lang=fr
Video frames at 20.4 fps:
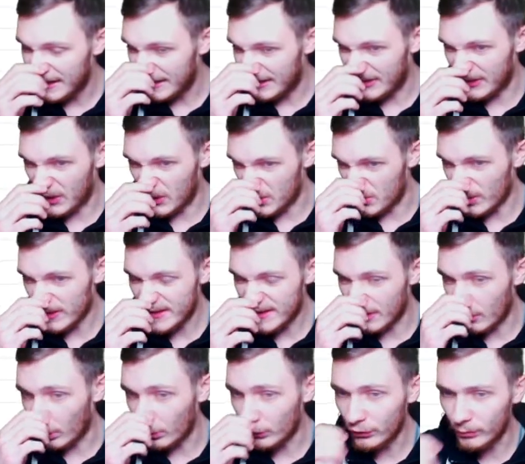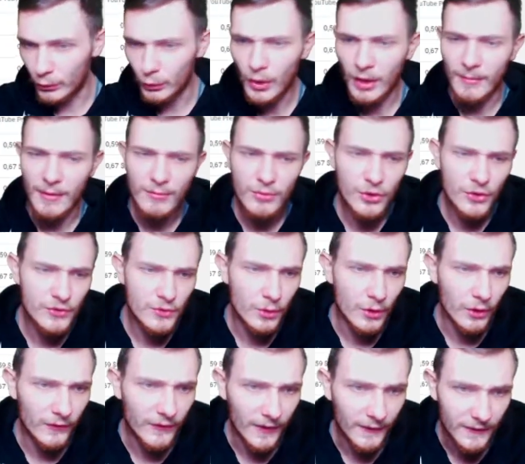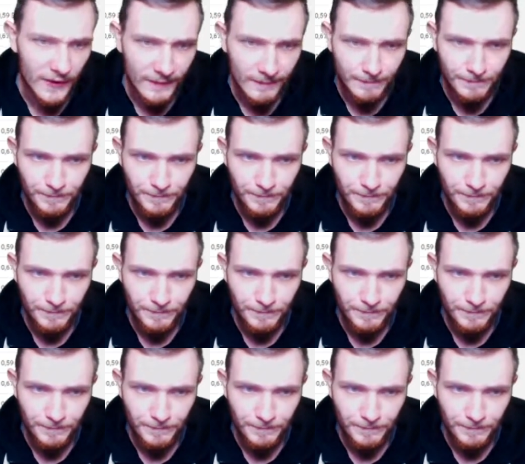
Euh, je crois que c'est grosso modo la même chose que l'an dernier